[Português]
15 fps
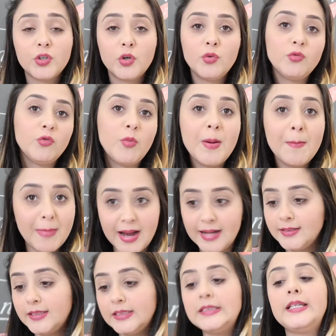estou numa
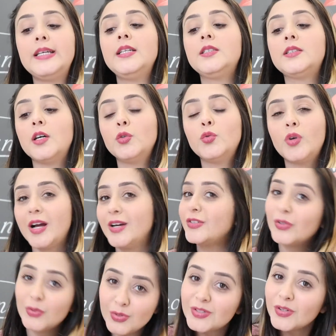mata, né? Então, no
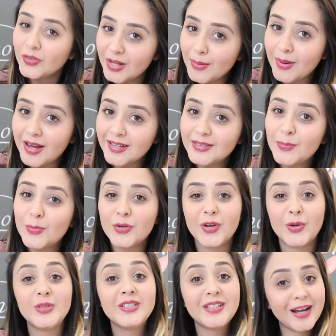caso, eu não estou na mata
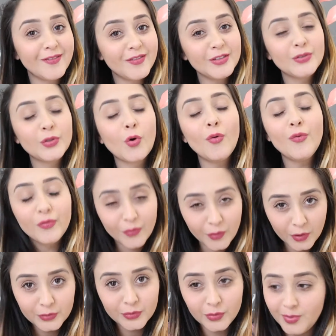porque eu estava no
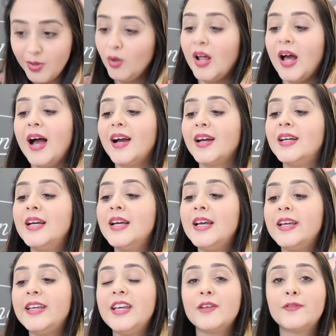conforto do meu lar.
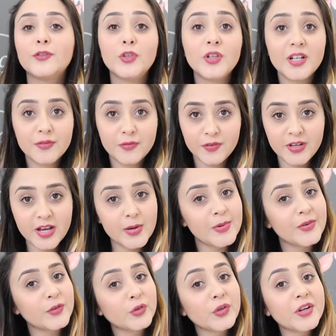E a fotografia era
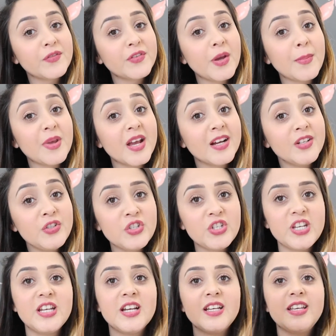uma fotografia minha
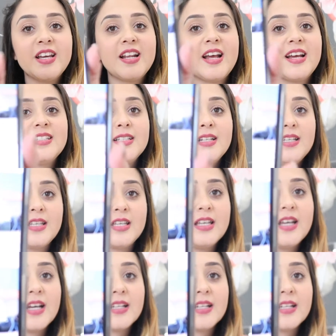antiga, que era essa daqui,